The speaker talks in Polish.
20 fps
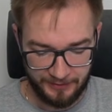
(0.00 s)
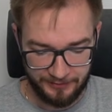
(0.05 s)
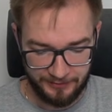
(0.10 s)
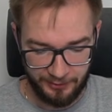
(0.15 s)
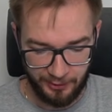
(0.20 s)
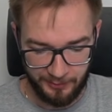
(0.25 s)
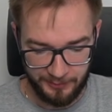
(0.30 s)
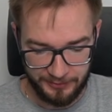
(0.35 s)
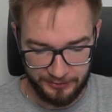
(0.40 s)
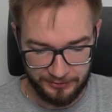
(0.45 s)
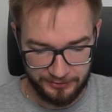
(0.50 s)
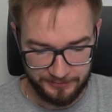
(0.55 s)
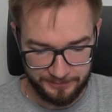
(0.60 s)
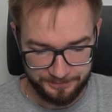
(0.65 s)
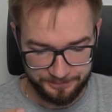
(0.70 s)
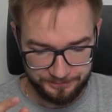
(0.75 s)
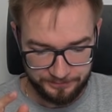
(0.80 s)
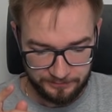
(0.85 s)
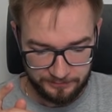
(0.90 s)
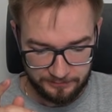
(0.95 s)
zdobyć.
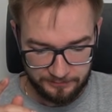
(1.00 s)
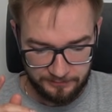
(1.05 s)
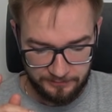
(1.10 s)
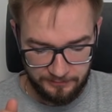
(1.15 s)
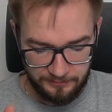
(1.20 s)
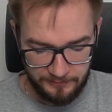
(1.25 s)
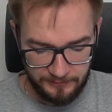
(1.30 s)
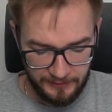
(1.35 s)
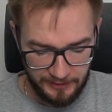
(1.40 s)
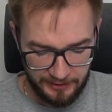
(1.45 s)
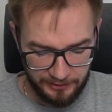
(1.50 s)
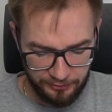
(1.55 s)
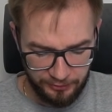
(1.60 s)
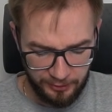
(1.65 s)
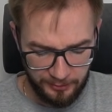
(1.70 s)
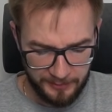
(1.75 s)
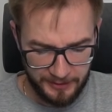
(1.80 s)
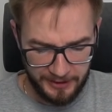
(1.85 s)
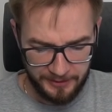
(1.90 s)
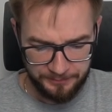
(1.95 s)
Już
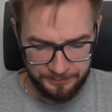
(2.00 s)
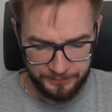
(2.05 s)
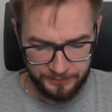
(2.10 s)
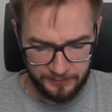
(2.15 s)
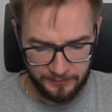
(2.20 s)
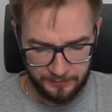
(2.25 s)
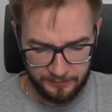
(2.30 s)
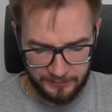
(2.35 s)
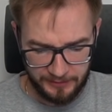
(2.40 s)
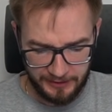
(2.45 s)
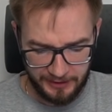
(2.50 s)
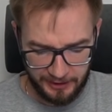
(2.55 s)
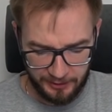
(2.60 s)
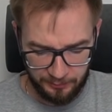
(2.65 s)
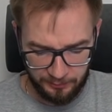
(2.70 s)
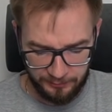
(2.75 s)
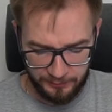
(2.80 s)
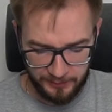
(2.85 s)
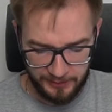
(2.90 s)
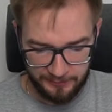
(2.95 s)
dobra, tak jak
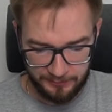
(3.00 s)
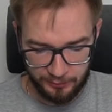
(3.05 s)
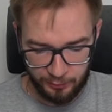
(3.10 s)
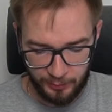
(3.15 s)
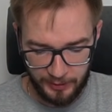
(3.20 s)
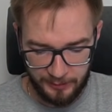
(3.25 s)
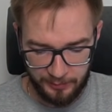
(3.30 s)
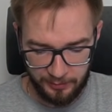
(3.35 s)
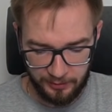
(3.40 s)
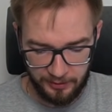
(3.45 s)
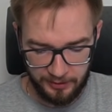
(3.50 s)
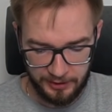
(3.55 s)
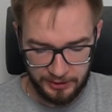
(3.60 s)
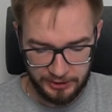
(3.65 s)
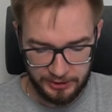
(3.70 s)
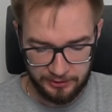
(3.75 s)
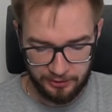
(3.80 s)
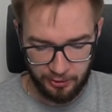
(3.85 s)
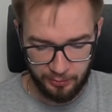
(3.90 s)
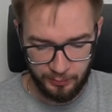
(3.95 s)
mówiłem, Dweeble
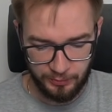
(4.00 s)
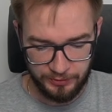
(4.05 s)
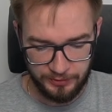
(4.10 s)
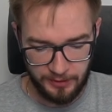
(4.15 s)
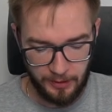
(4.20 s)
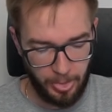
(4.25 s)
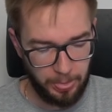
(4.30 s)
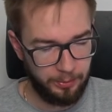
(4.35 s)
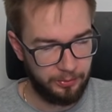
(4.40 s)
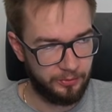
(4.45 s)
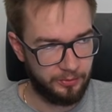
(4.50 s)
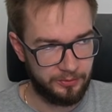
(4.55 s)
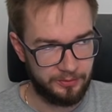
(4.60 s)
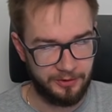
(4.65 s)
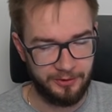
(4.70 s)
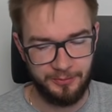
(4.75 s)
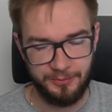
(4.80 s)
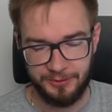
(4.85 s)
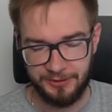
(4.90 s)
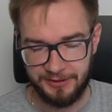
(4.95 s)
Community, e,
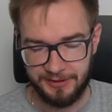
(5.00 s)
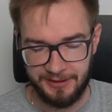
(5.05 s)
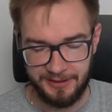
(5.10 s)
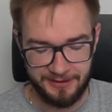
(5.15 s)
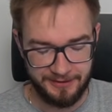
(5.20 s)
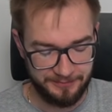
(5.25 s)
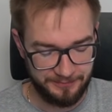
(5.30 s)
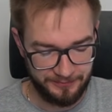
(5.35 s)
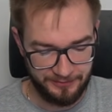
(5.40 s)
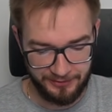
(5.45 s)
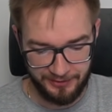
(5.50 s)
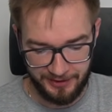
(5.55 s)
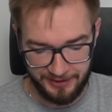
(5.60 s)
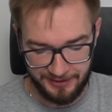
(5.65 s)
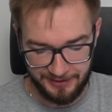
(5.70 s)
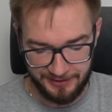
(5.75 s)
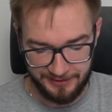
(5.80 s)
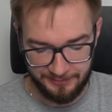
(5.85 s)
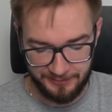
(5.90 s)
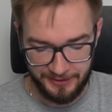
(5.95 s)
Community, co ja
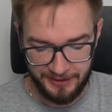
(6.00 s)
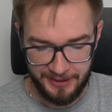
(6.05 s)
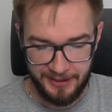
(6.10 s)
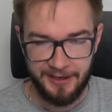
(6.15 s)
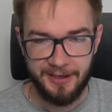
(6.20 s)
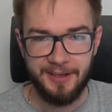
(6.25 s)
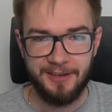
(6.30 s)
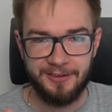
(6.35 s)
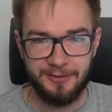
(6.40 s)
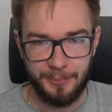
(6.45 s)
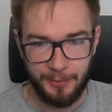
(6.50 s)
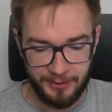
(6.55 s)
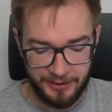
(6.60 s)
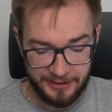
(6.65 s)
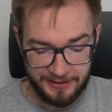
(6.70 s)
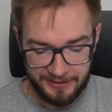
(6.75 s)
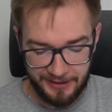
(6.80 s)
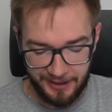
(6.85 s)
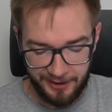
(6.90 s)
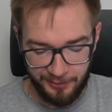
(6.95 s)
gadam.
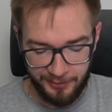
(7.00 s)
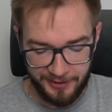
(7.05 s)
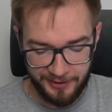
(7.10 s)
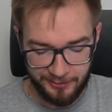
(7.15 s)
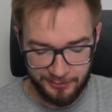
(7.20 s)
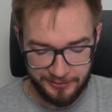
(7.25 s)
Spotlight Hour